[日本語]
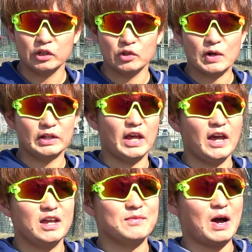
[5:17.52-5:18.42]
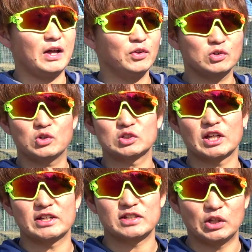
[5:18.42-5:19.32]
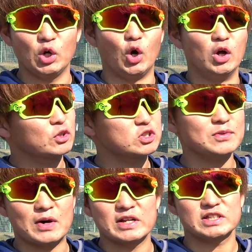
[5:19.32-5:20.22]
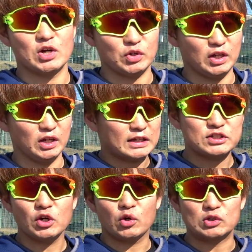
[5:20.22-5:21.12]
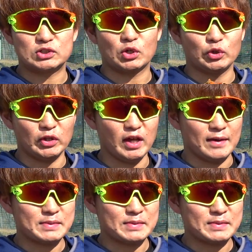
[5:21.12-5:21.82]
というわけで今ノックをしたんですけど途中でも話したように脱力をすることで、